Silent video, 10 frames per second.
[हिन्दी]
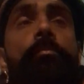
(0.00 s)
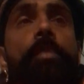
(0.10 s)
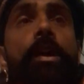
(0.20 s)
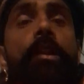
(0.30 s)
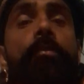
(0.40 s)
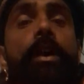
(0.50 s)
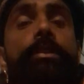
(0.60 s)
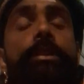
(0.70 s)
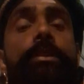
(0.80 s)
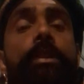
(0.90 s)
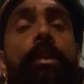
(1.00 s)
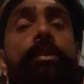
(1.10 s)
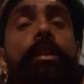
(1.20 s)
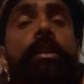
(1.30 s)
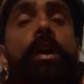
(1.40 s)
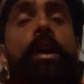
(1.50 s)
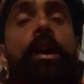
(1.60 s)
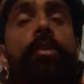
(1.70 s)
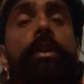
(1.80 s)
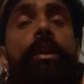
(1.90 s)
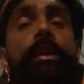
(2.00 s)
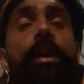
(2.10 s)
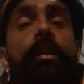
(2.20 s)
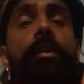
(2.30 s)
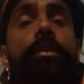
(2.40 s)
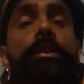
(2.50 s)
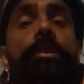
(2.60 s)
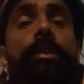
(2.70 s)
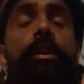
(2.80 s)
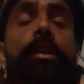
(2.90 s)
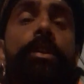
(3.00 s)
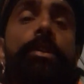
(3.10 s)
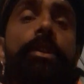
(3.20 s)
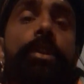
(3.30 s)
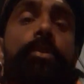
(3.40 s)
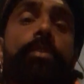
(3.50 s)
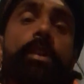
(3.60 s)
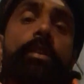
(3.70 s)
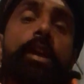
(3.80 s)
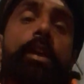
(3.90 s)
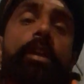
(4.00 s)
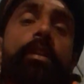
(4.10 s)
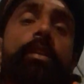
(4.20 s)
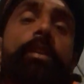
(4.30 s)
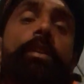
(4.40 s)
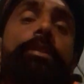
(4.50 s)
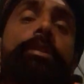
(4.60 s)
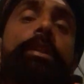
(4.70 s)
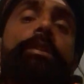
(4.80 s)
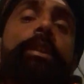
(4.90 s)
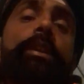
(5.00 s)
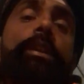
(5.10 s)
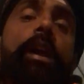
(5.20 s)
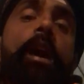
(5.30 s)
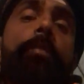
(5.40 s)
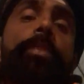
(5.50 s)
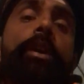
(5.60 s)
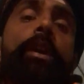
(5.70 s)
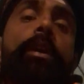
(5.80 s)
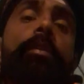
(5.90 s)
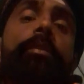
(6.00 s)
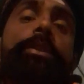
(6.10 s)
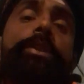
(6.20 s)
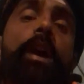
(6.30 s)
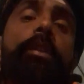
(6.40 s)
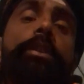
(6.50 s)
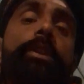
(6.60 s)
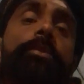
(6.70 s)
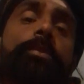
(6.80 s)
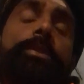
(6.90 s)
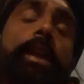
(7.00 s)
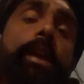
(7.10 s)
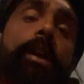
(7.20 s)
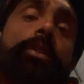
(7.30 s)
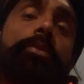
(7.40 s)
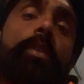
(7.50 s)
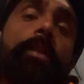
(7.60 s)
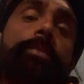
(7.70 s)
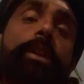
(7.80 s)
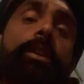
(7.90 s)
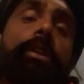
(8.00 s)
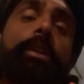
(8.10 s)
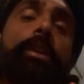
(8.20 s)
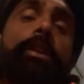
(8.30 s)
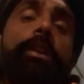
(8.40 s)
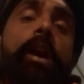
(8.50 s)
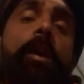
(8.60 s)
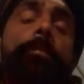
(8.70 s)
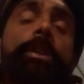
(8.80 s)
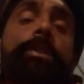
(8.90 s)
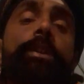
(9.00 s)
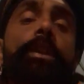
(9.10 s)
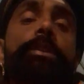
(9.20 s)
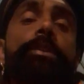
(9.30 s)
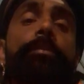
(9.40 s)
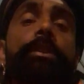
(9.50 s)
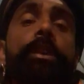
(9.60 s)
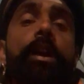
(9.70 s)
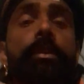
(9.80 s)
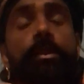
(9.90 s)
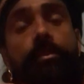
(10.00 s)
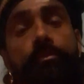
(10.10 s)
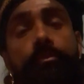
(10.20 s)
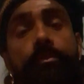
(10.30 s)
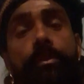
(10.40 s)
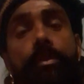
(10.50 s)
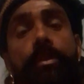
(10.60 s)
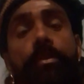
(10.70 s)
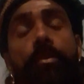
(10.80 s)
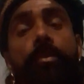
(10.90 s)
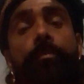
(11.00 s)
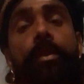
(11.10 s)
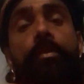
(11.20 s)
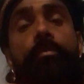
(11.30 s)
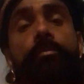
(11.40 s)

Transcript: मंगलवार से स्टार्ट करना है और 11 दिन तक कंटिन्यू करना है जैसे ही आपका चार दिन हो जाएगा तो आप देखेंगे कि आपके साथ चमत्कारी तौर पर